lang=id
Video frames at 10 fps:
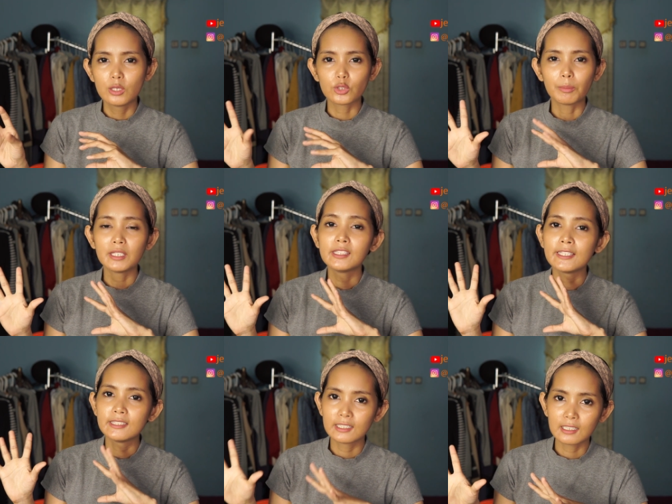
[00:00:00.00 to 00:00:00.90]
coba
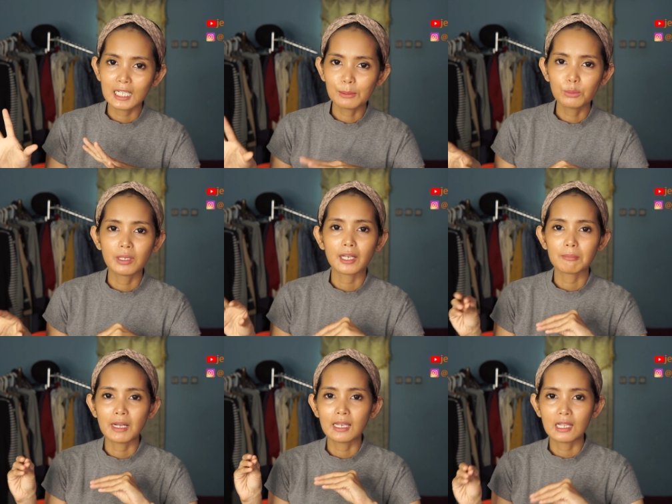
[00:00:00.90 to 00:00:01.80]
diajeng kamu makan
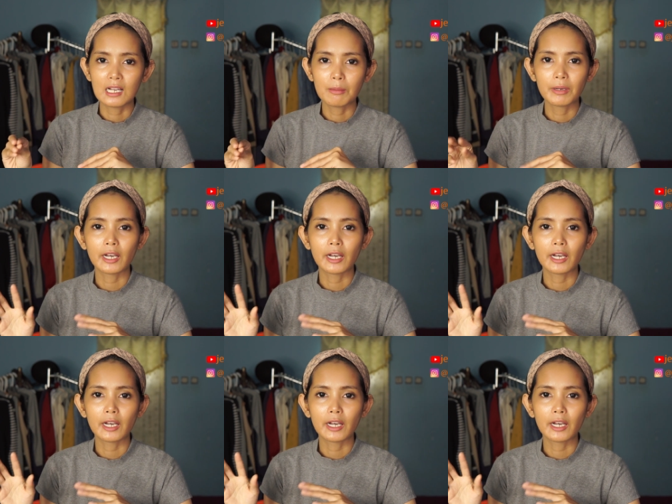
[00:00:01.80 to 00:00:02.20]
malam